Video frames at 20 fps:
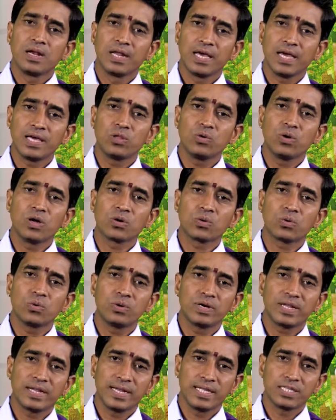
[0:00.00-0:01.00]
లేదు
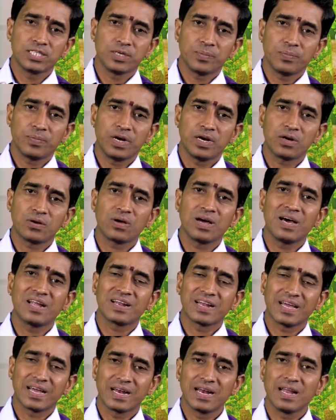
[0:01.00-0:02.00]
అనుకుంటే నేను చెప్పినట్టుగా
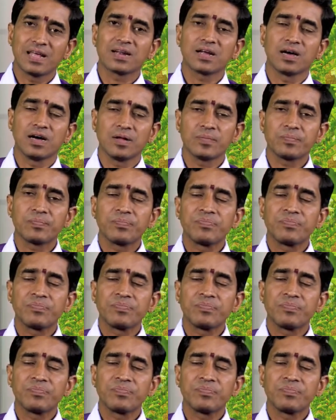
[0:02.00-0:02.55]
రెగ్యులర్గా